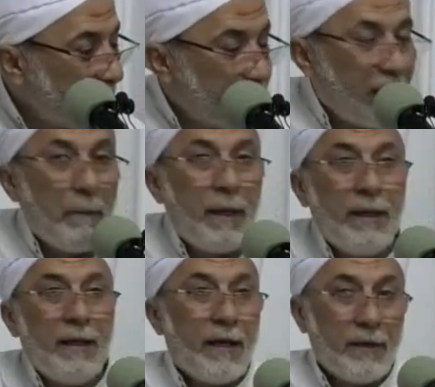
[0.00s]

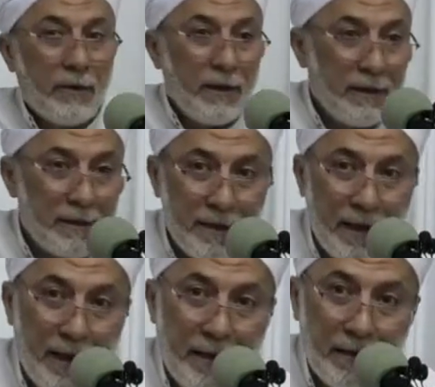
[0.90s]
تملي يا أيها
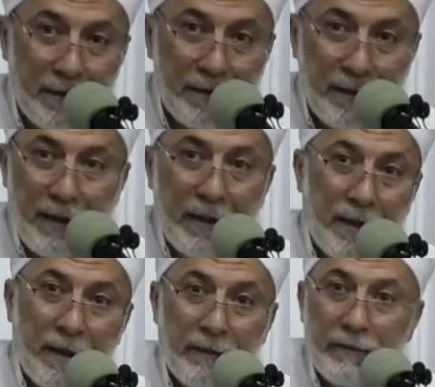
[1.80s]
الإنسان تيجي
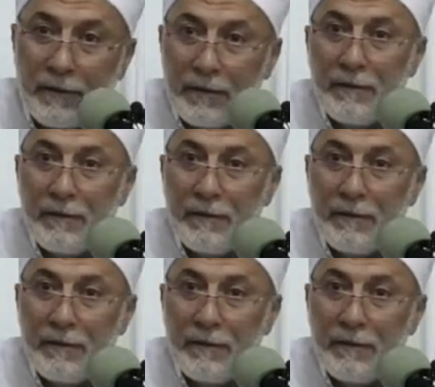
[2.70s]
للكافر